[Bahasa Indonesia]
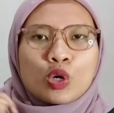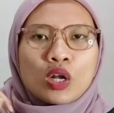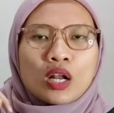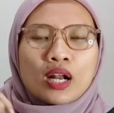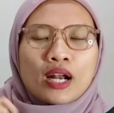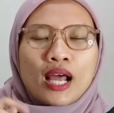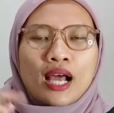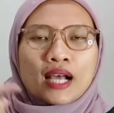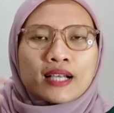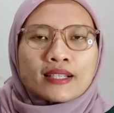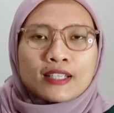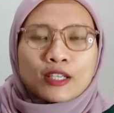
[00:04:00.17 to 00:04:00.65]

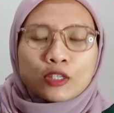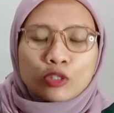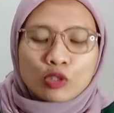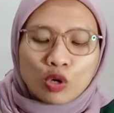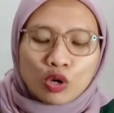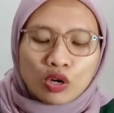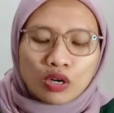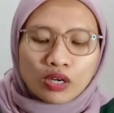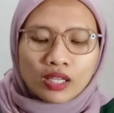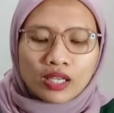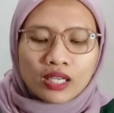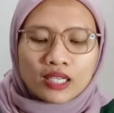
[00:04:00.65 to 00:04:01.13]
jualan
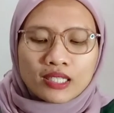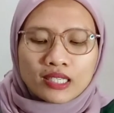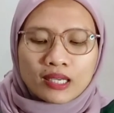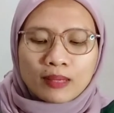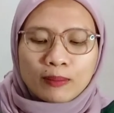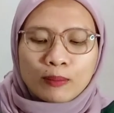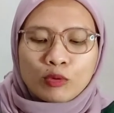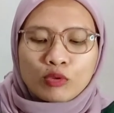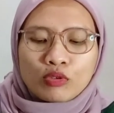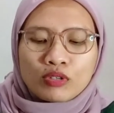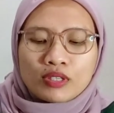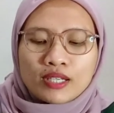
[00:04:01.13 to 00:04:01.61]
aksesoris
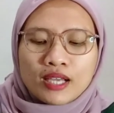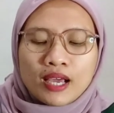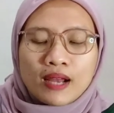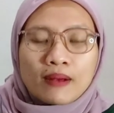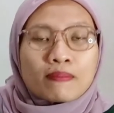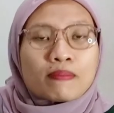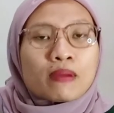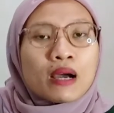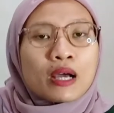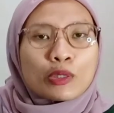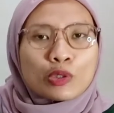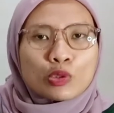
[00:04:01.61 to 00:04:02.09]

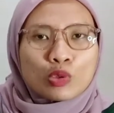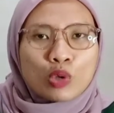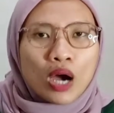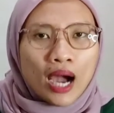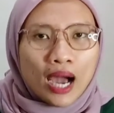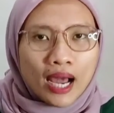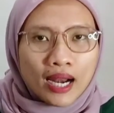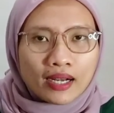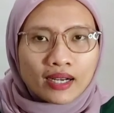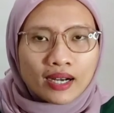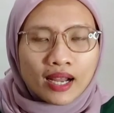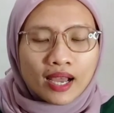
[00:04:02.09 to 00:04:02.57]
kemudian baju
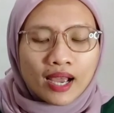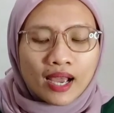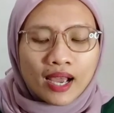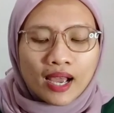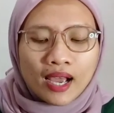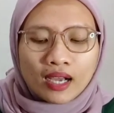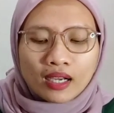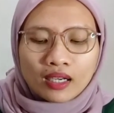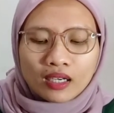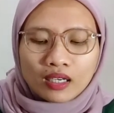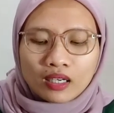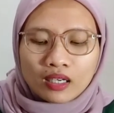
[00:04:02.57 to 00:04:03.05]

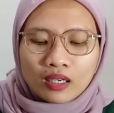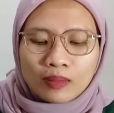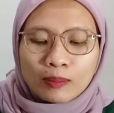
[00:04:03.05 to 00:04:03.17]
anak